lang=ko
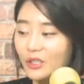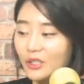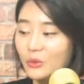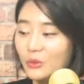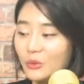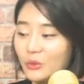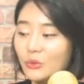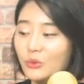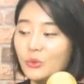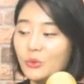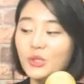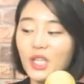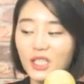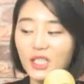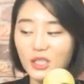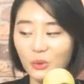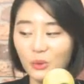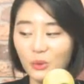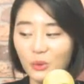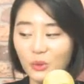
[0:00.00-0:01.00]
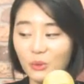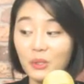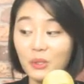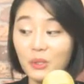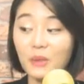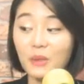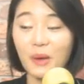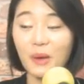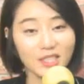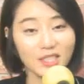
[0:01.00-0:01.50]
그리고 우산을 접고
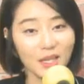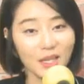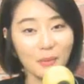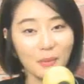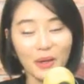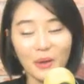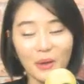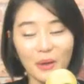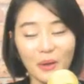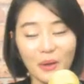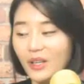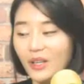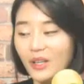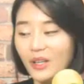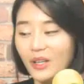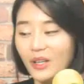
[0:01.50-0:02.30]
비 맞아봐요.